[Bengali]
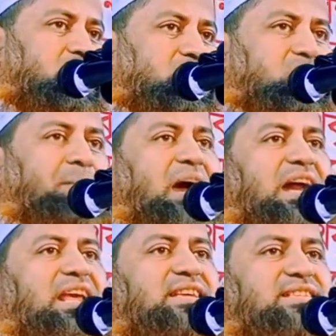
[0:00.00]
নবী
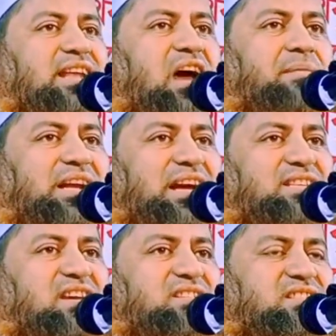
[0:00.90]
আলী ইসলামের
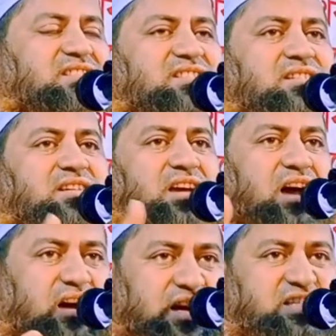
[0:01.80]
কাছে
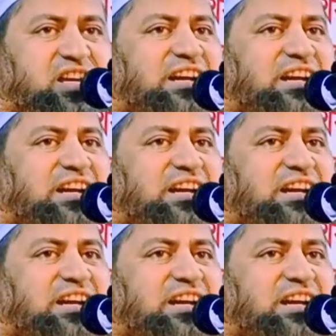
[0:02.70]
এসে